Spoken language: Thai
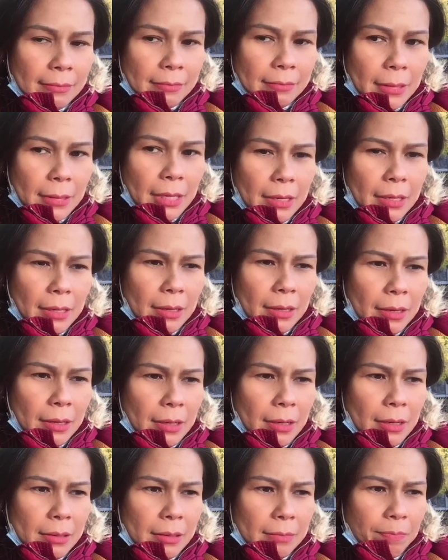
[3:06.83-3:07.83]
เอ
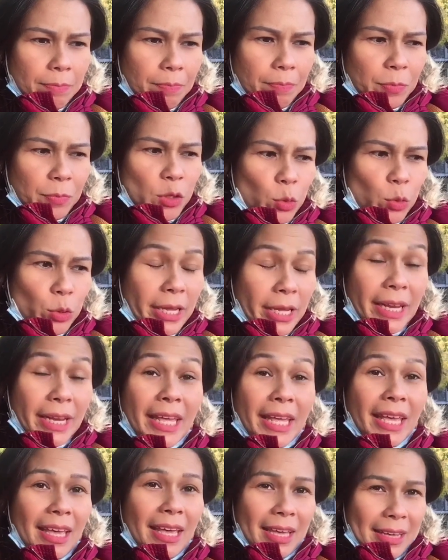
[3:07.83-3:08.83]
ออยู่ที่
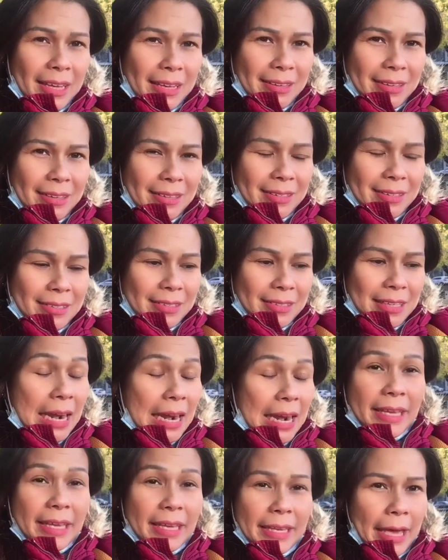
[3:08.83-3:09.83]
นี่อะ
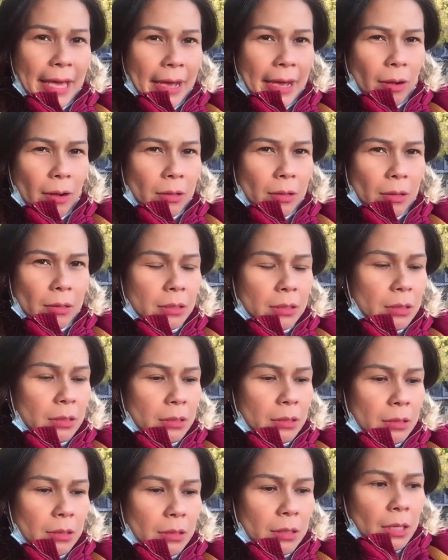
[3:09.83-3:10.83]
ไรอย่างเงี้ย คือ
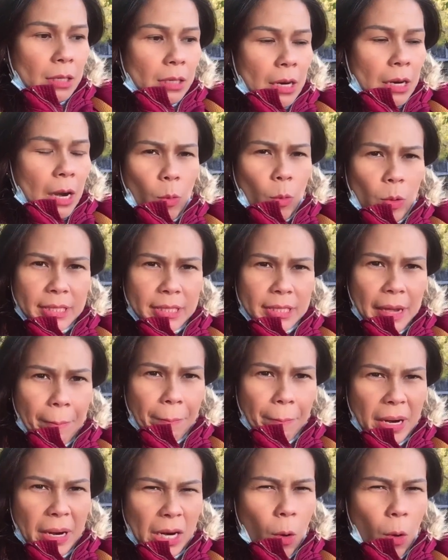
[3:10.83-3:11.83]
เราก็จับ
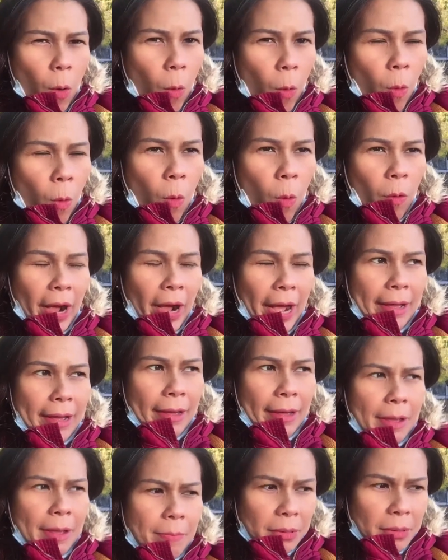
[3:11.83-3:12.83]
เหมือนโกหกไง
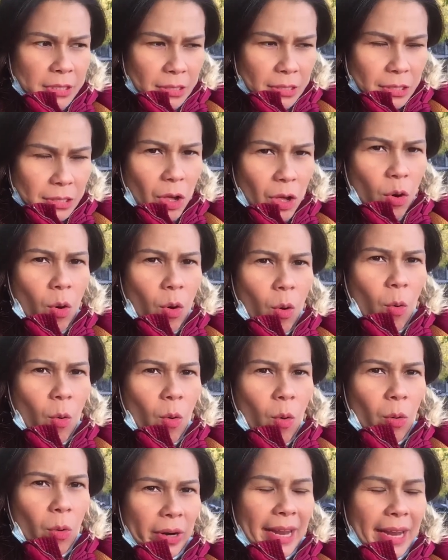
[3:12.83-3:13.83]
ต้องโกห
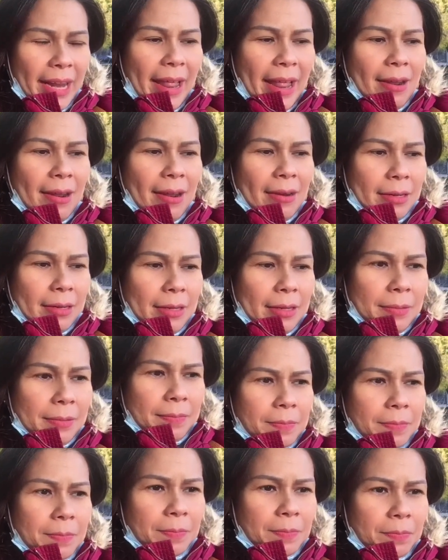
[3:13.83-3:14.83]
กแน่ๆเลย
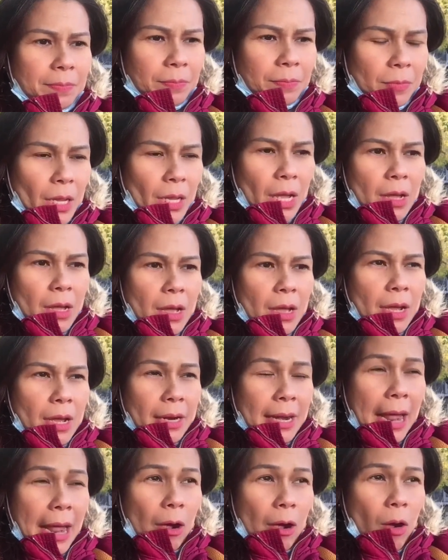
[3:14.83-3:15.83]

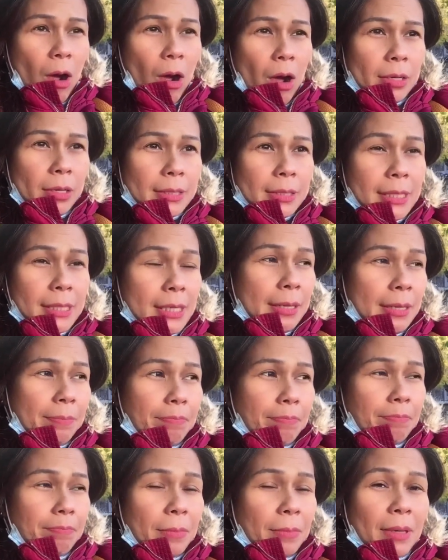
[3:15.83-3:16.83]
นาก็สืบ
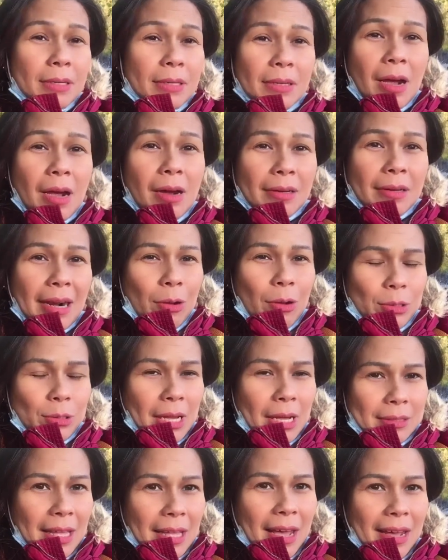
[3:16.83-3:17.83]
เรื่องราว
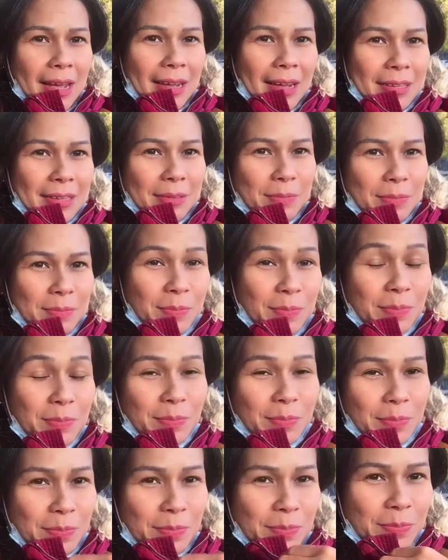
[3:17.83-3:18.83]
ต่า
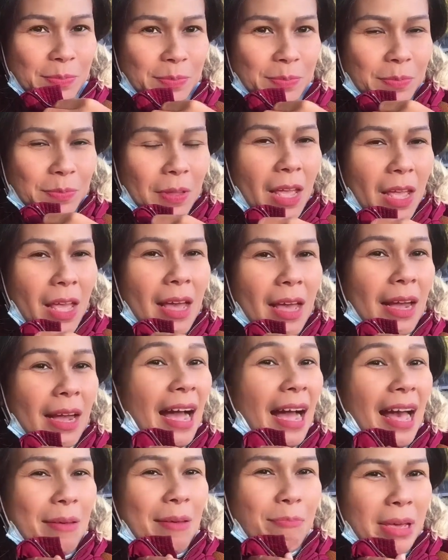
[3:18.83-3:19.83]
งๆก
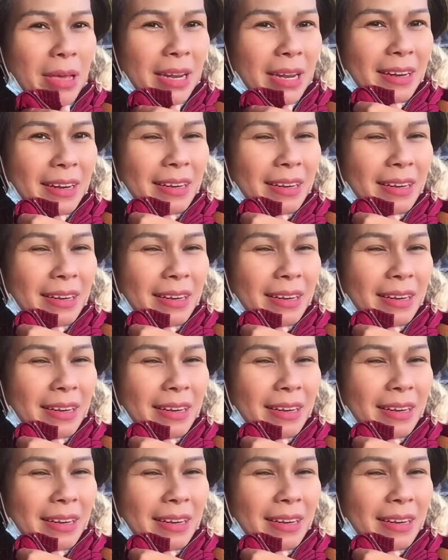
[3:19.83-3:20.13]
ลายเป็น